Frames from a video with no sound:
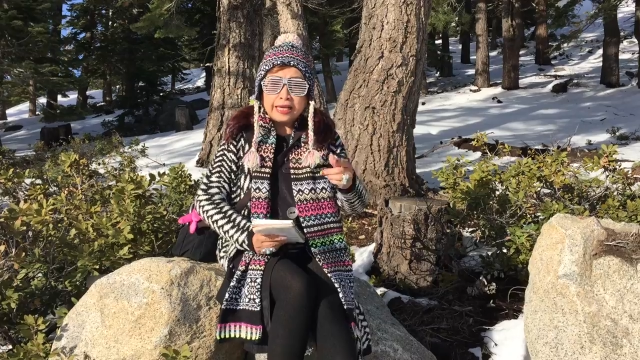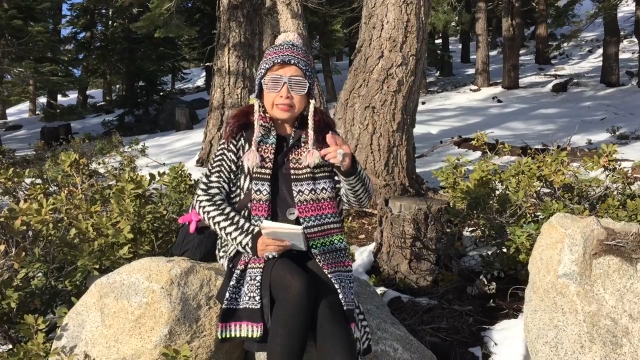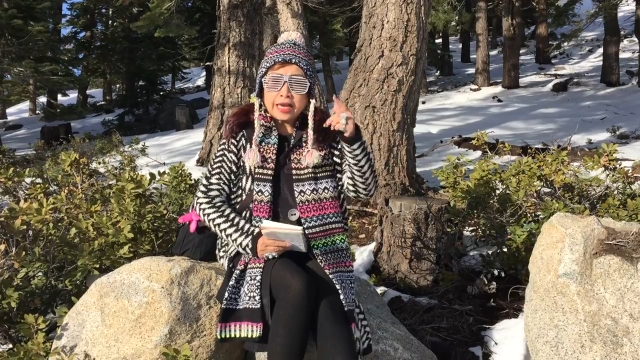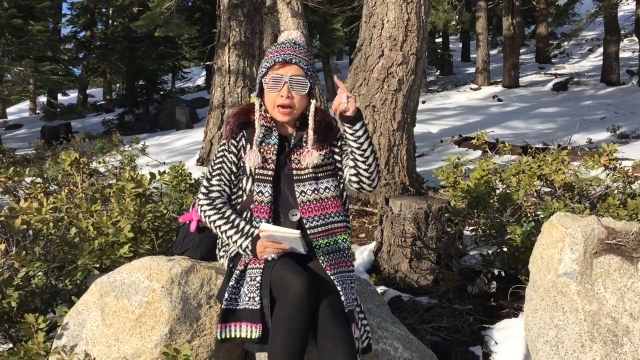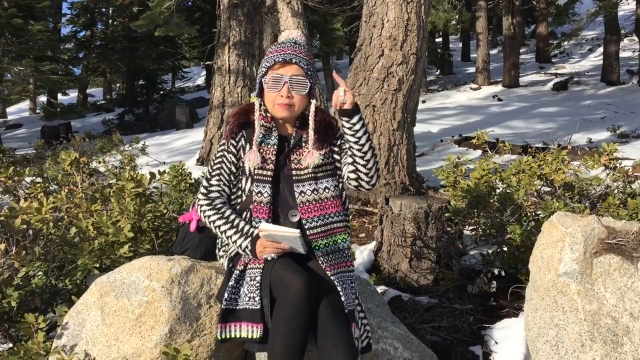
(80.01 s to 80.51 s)
ไอ้
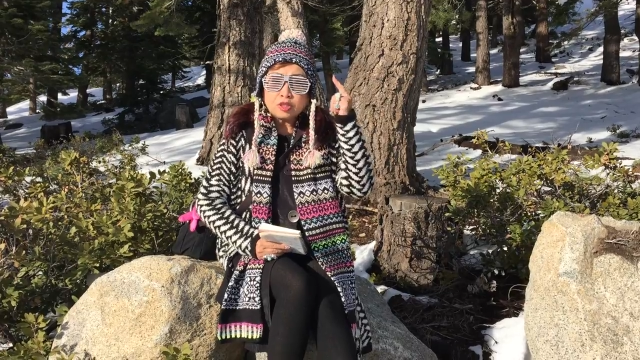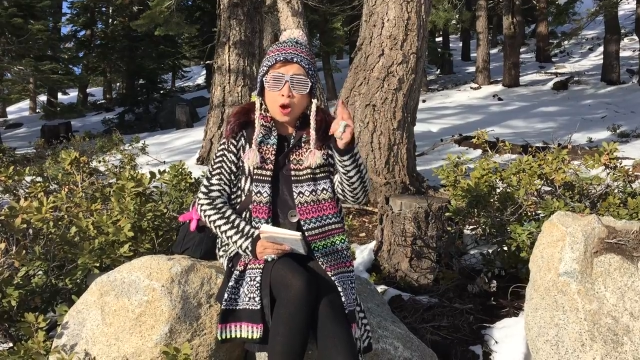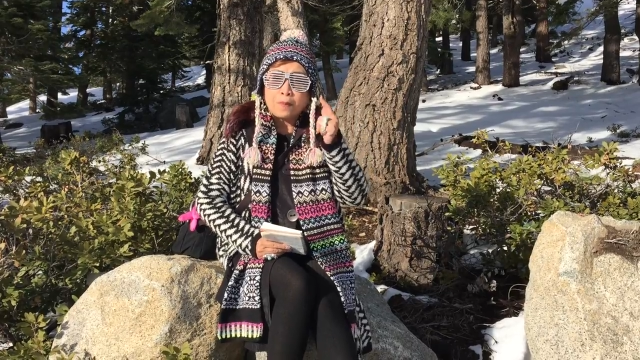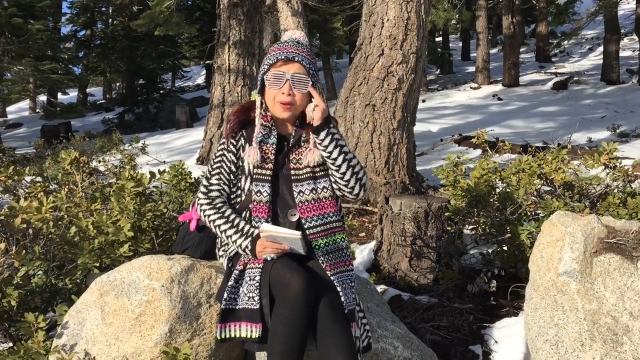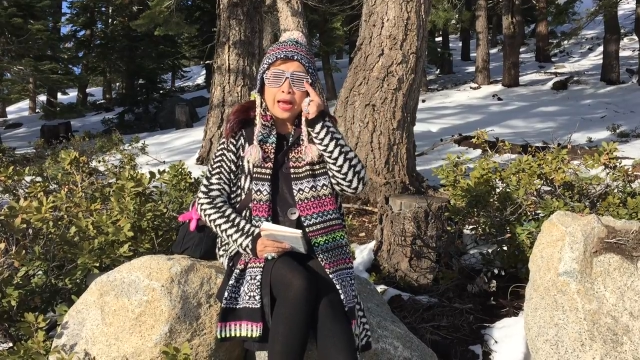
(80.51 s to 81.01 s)
เจิมศ
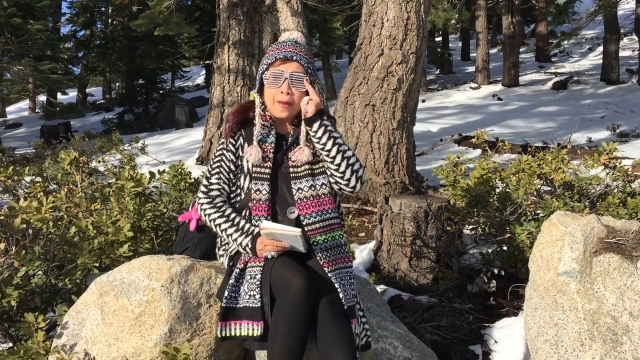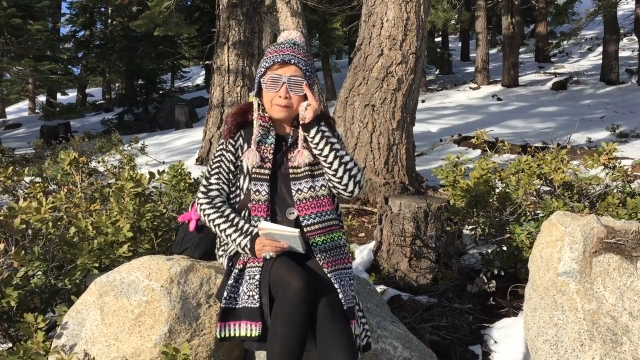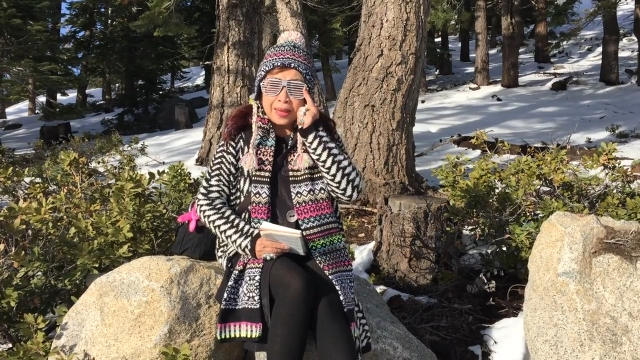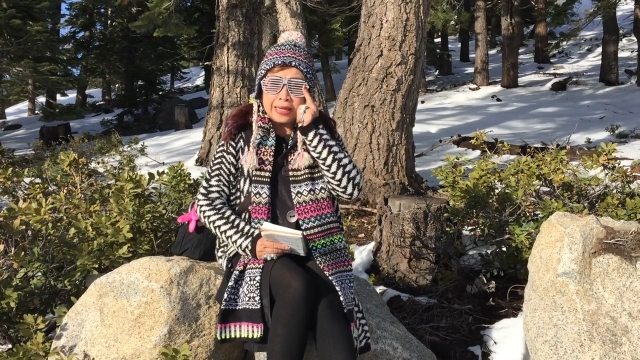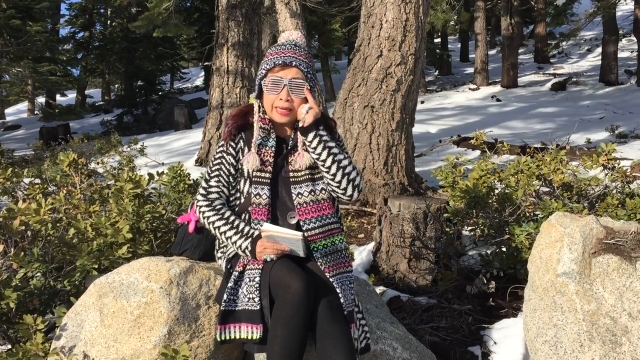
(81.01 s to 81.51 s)
พนะคะ
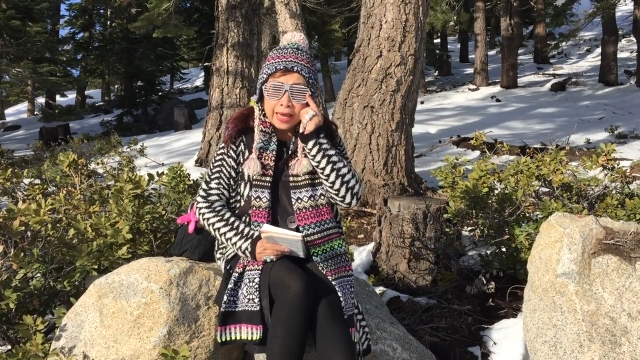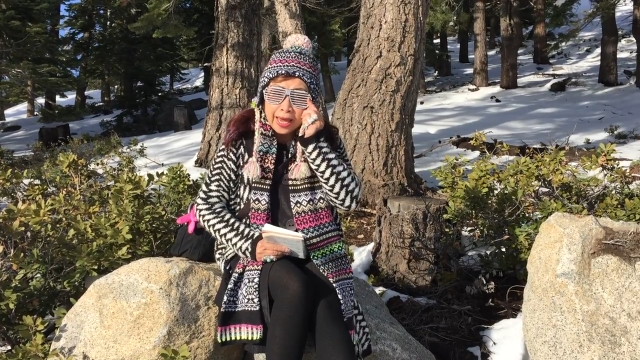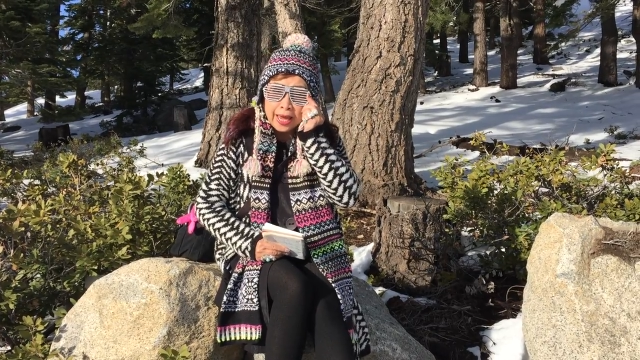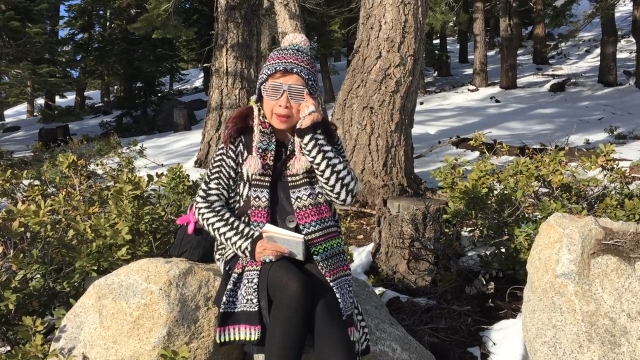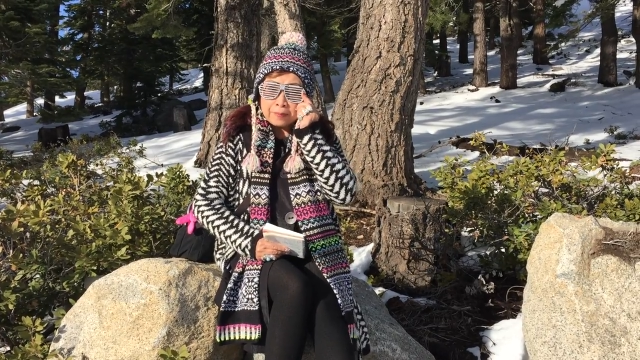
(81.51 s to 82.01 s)
ปิ่นขี้